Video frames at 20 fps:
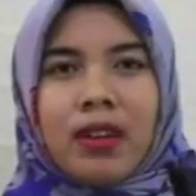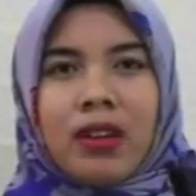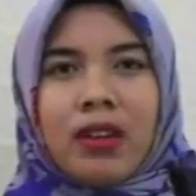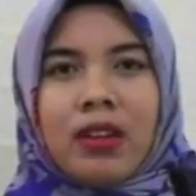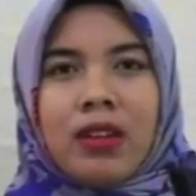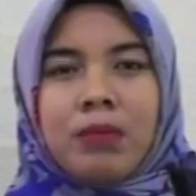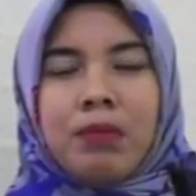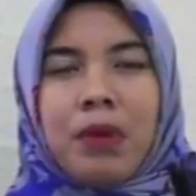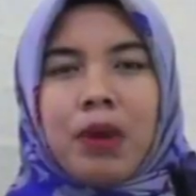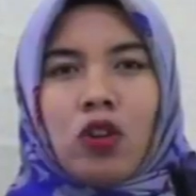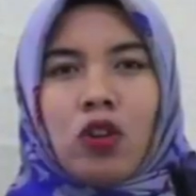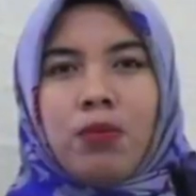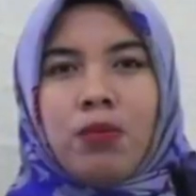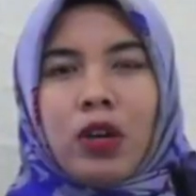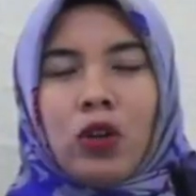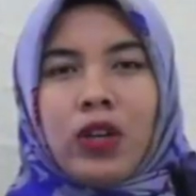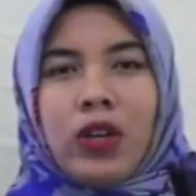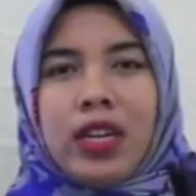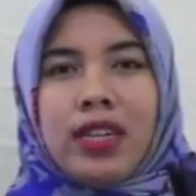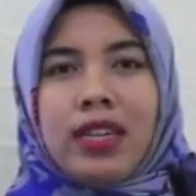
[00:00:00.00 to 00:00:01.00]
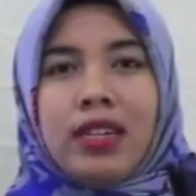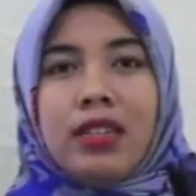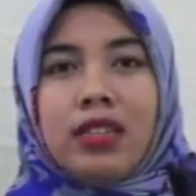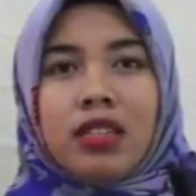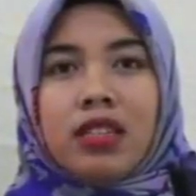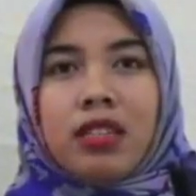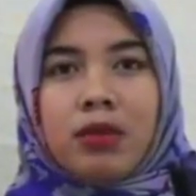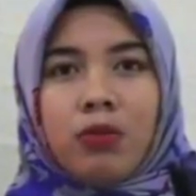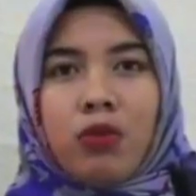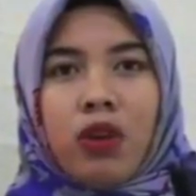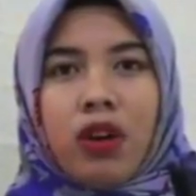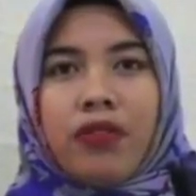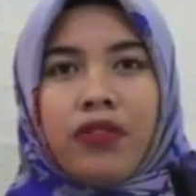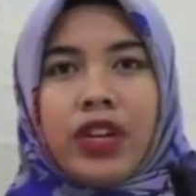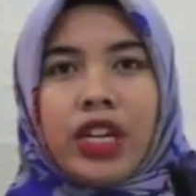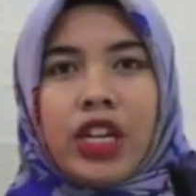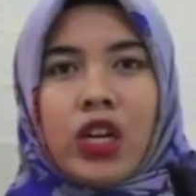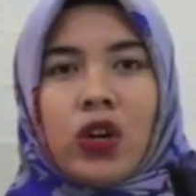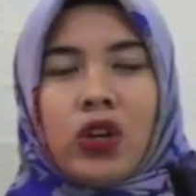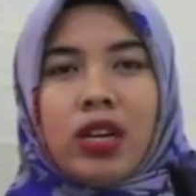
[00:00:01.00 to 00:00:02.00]
Baru-baru ini, sebuah
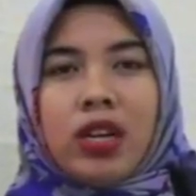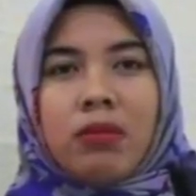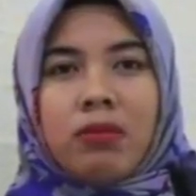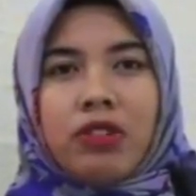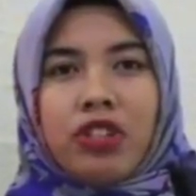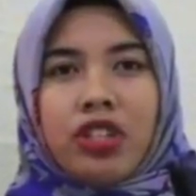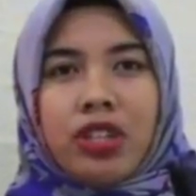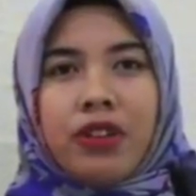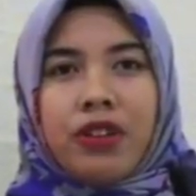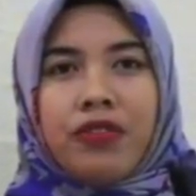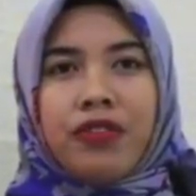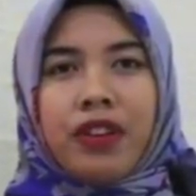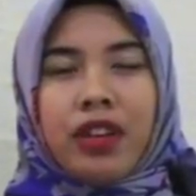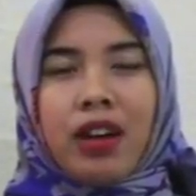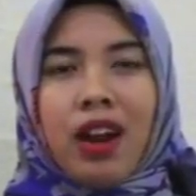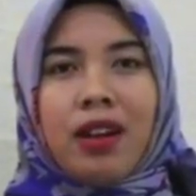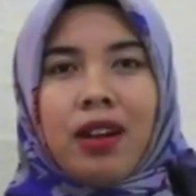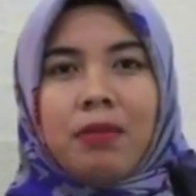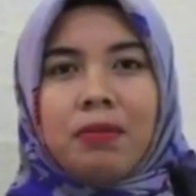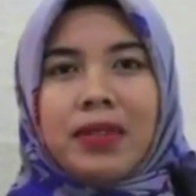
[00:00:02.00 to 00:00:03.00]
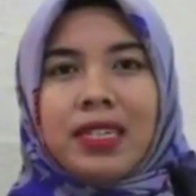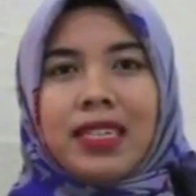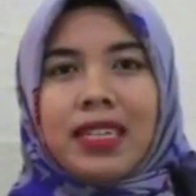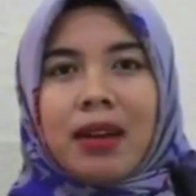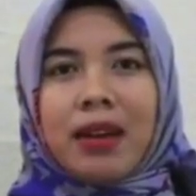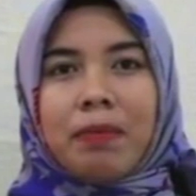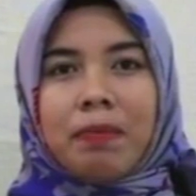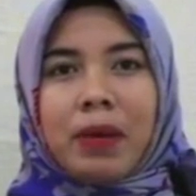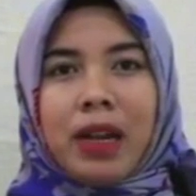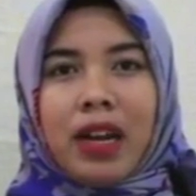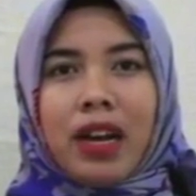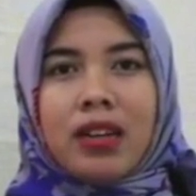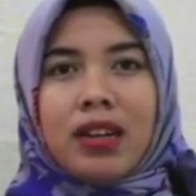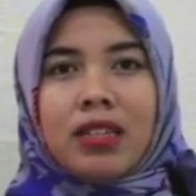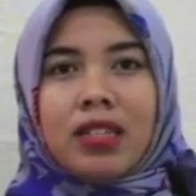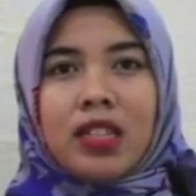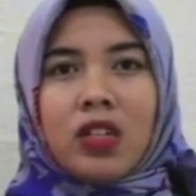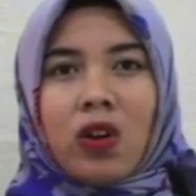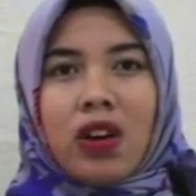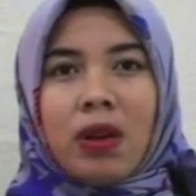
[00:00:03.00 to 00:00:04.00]
video yang menjadi viral menampilkan
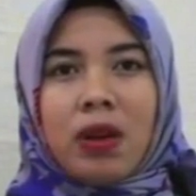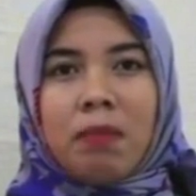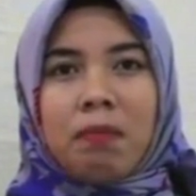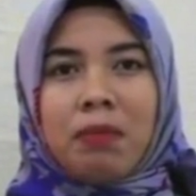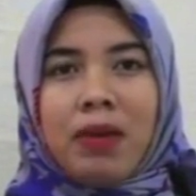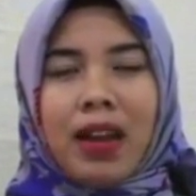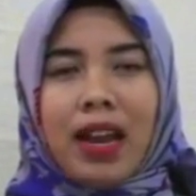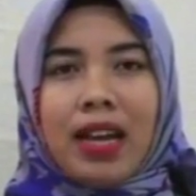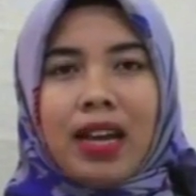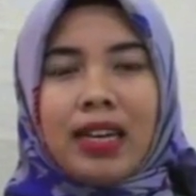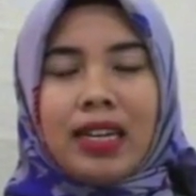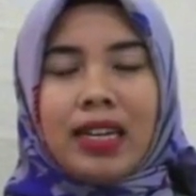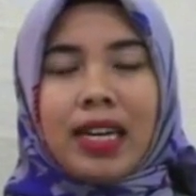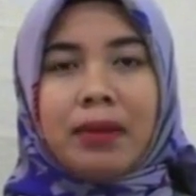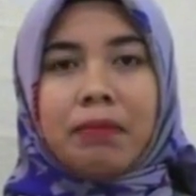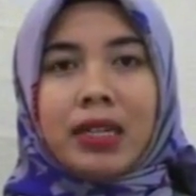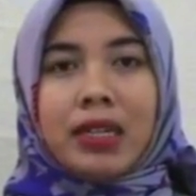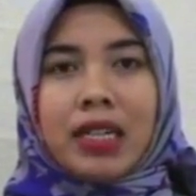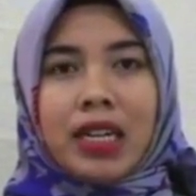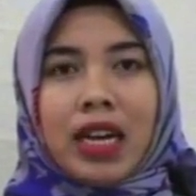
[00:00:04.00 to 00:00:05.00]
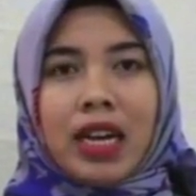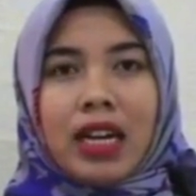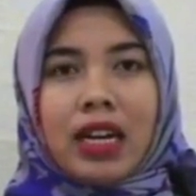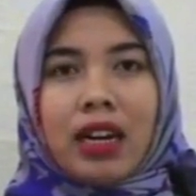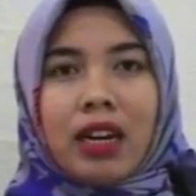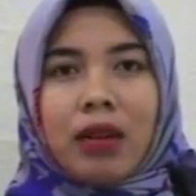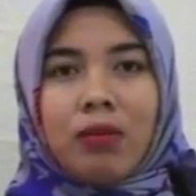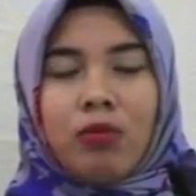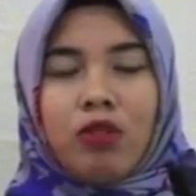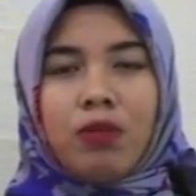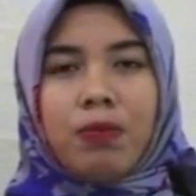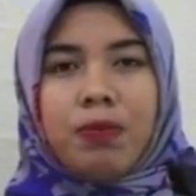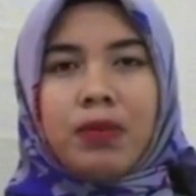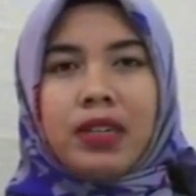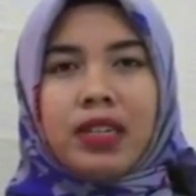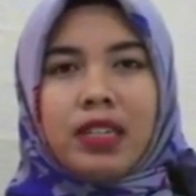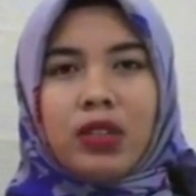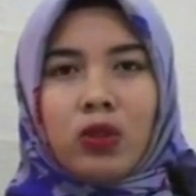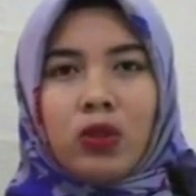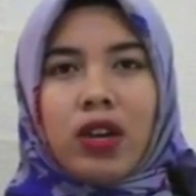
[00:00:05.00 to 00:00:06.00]
seorang pelanggan menarik rambut
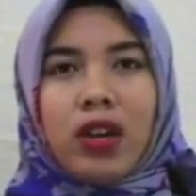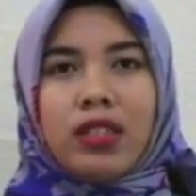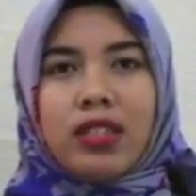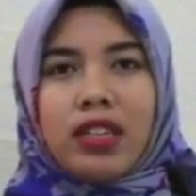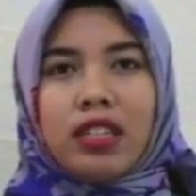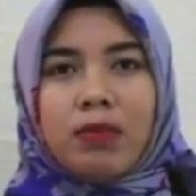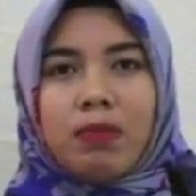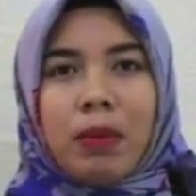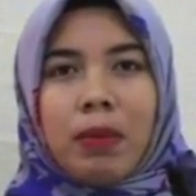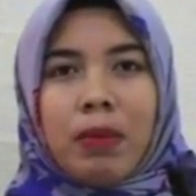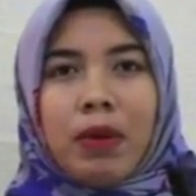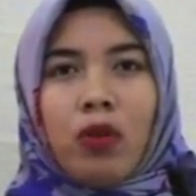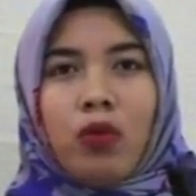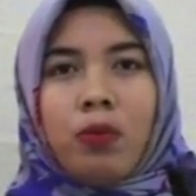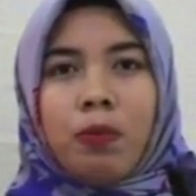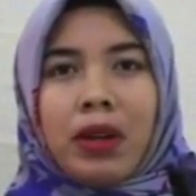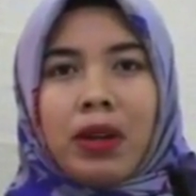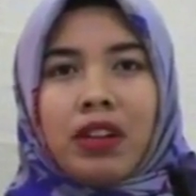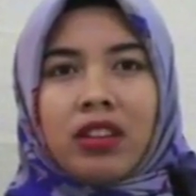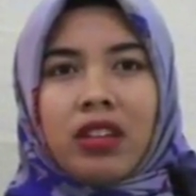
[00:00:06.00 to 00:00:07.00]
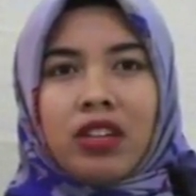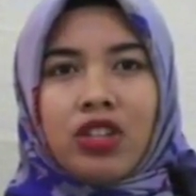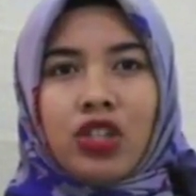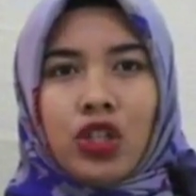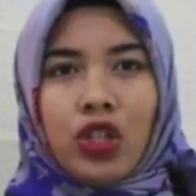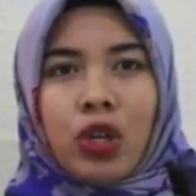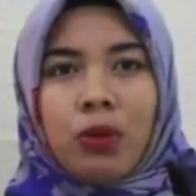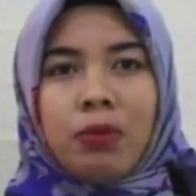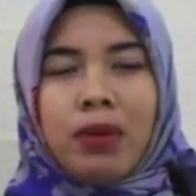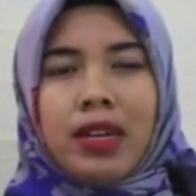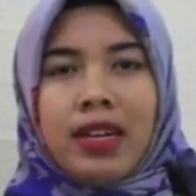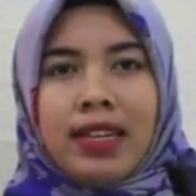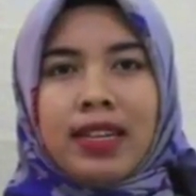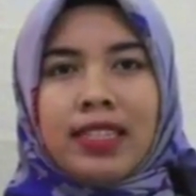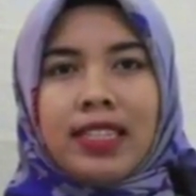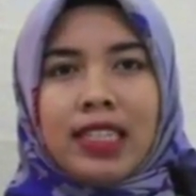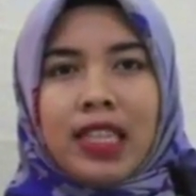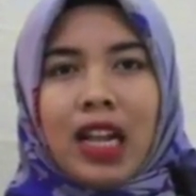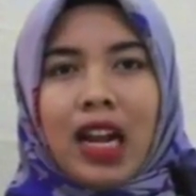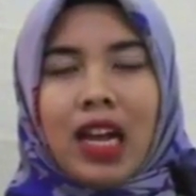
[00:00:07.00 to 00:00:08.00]
petugas SPBU Pertashop
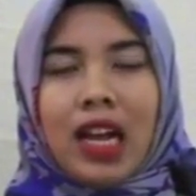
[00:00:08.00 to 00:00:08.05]
setelah